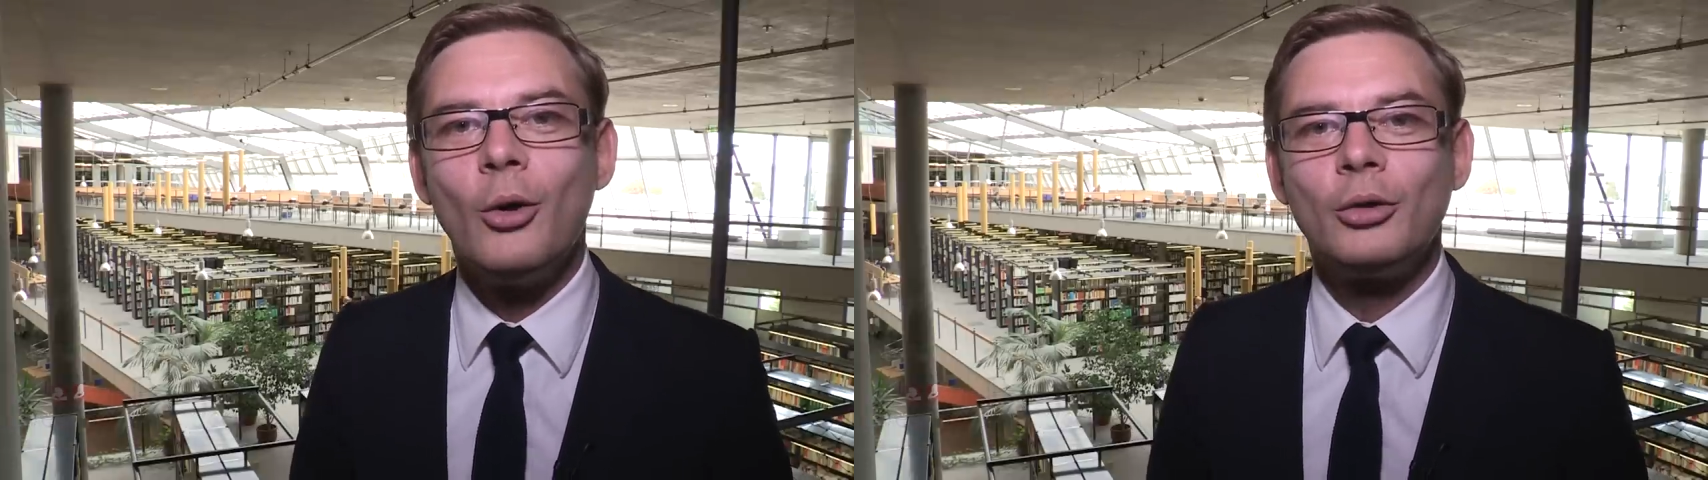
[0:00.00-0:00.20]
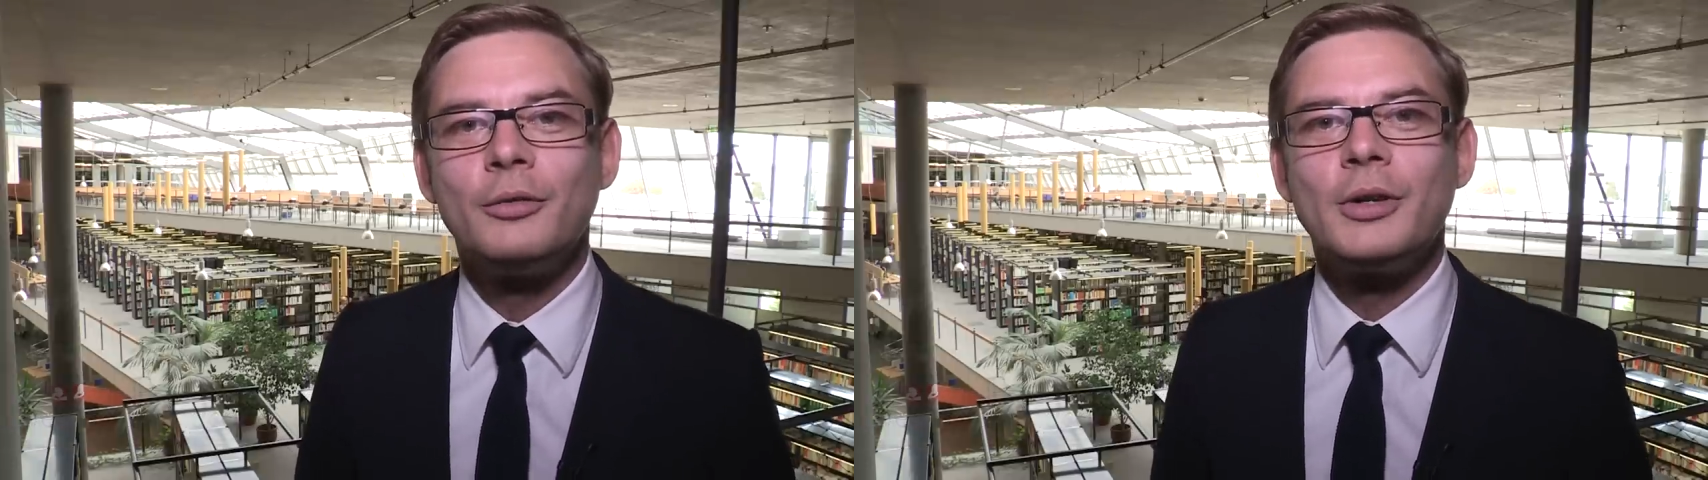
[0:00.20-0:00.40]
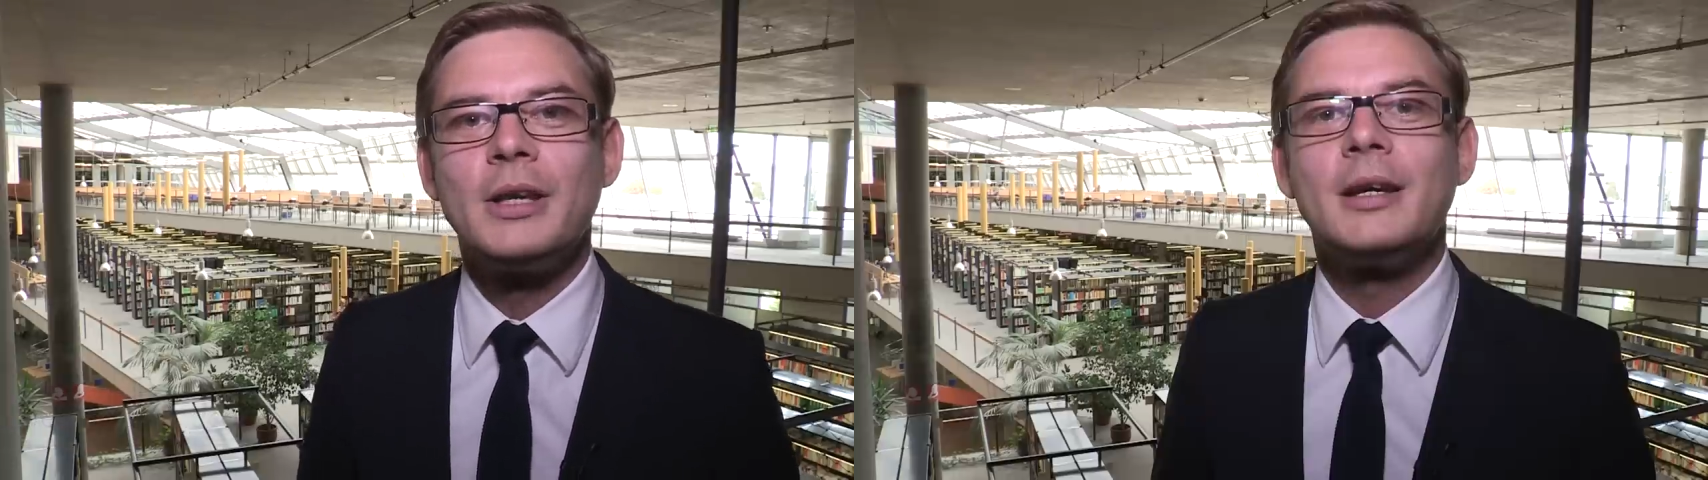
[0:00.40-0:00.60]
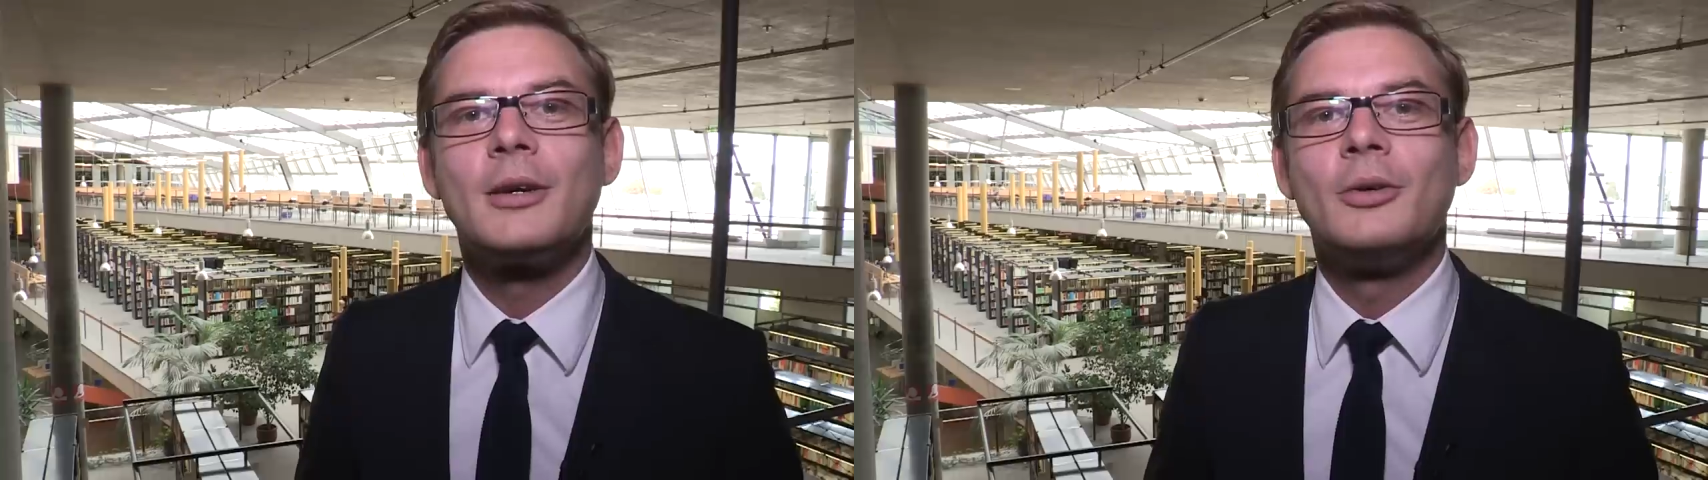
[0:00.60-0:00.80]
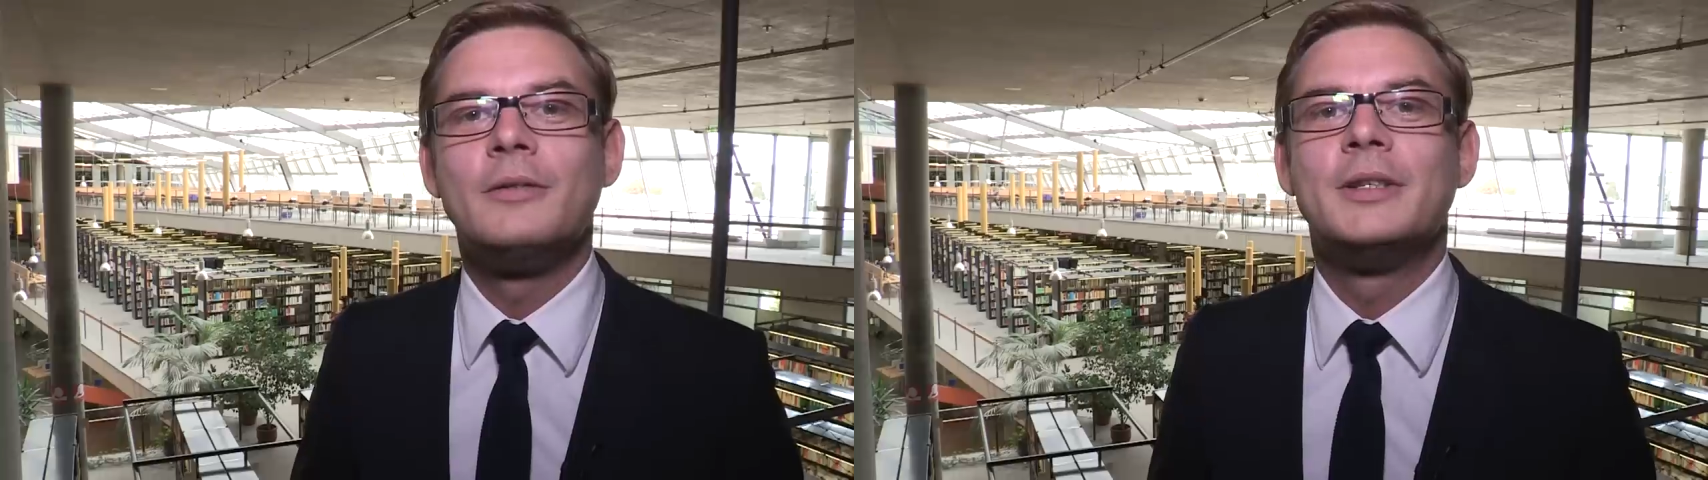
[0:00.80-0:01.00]
Otto von
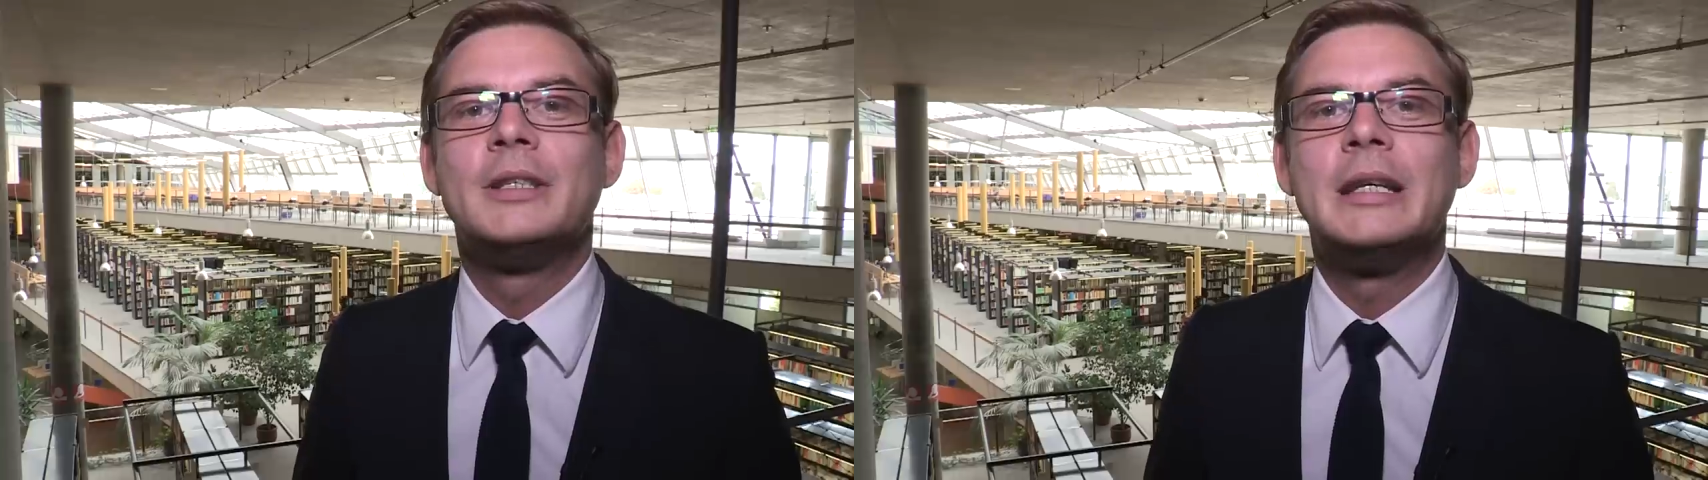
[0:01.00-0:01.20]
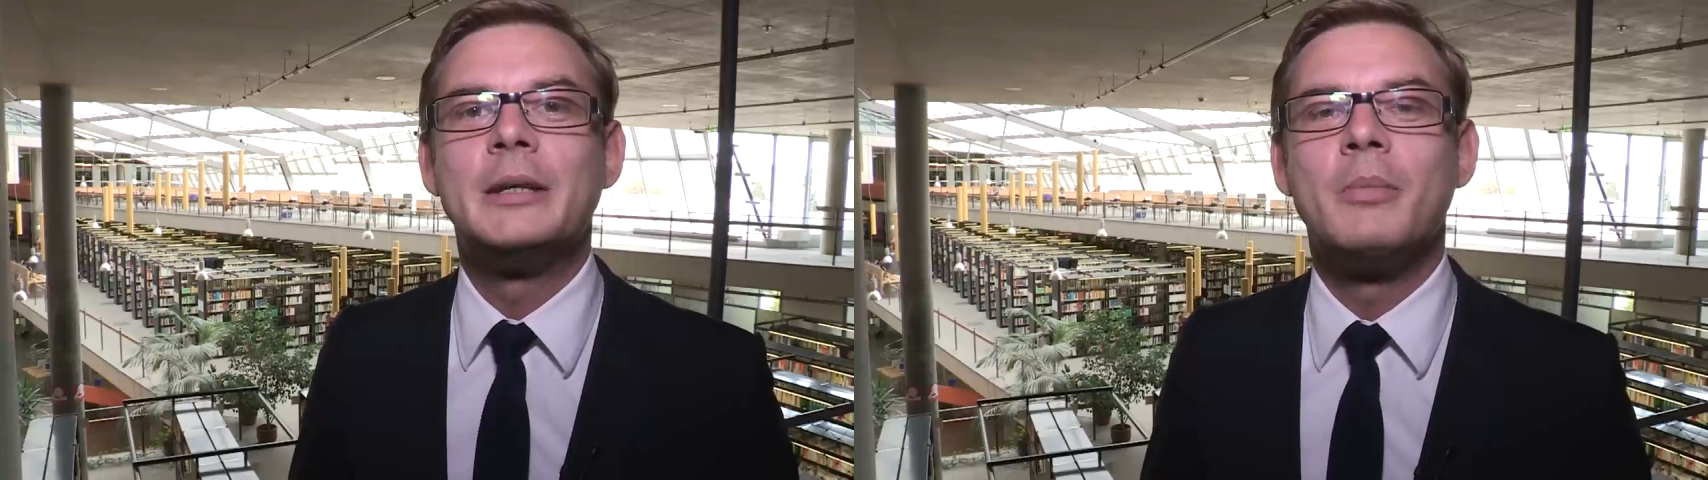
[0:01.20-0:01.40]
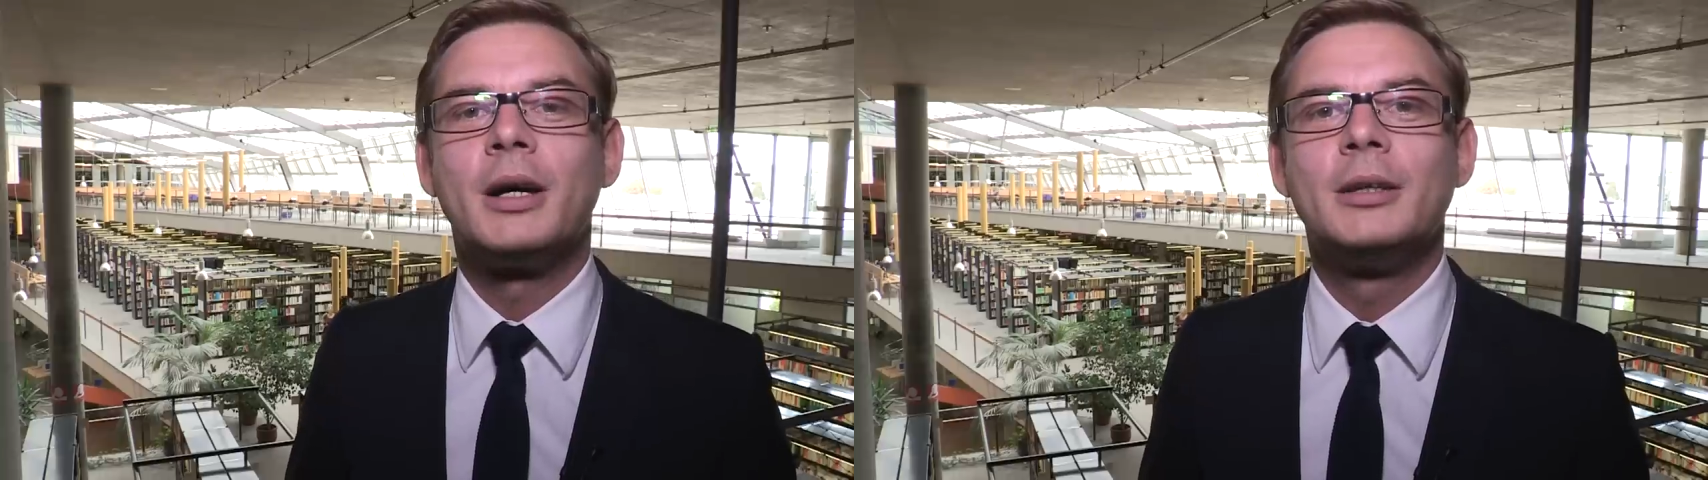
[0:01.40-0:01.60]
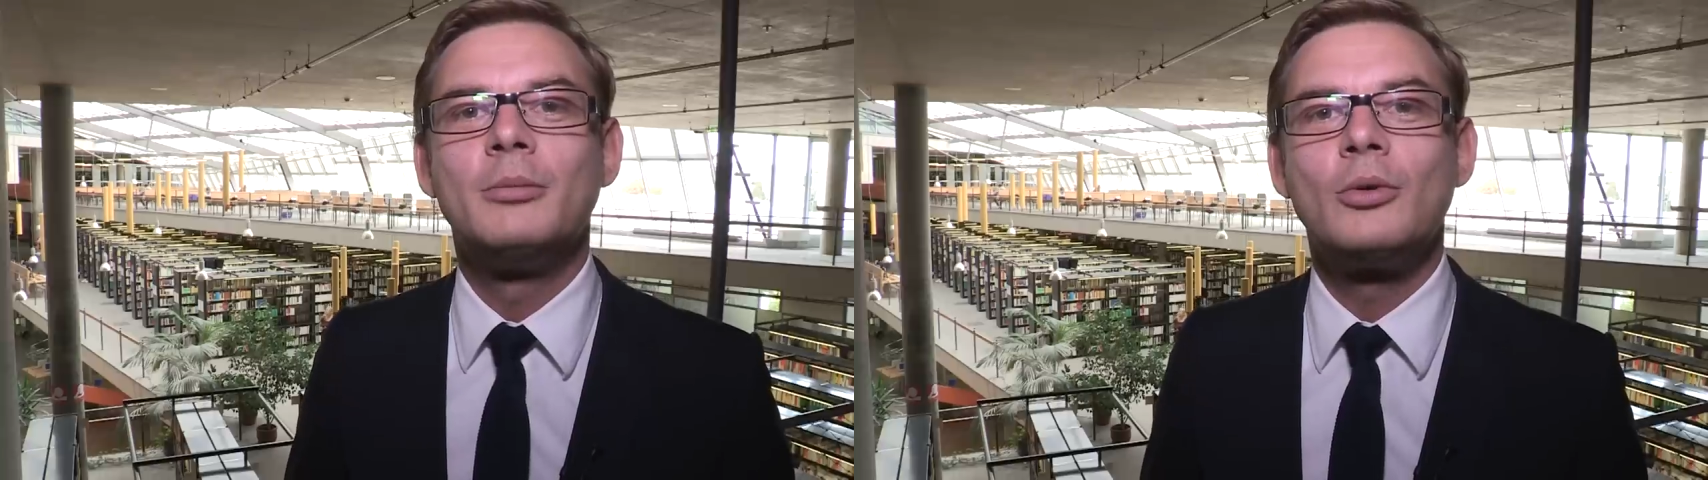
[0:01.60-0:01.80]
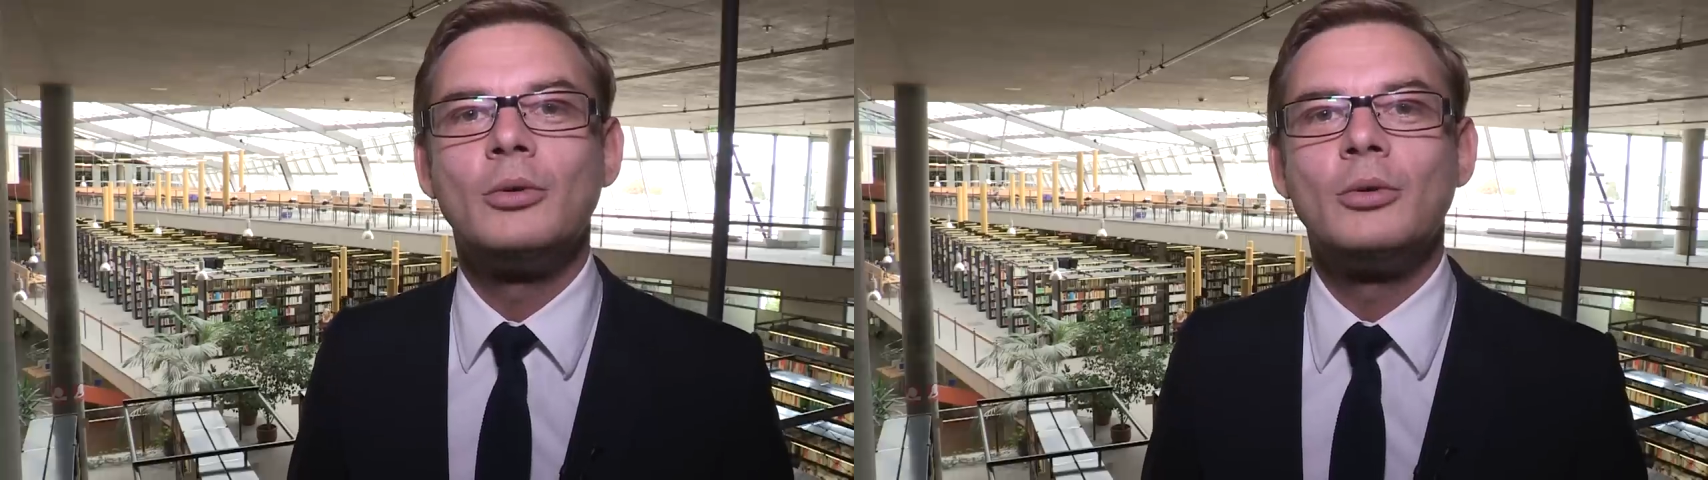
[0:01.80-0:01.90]
Guericke Universität Magdeburg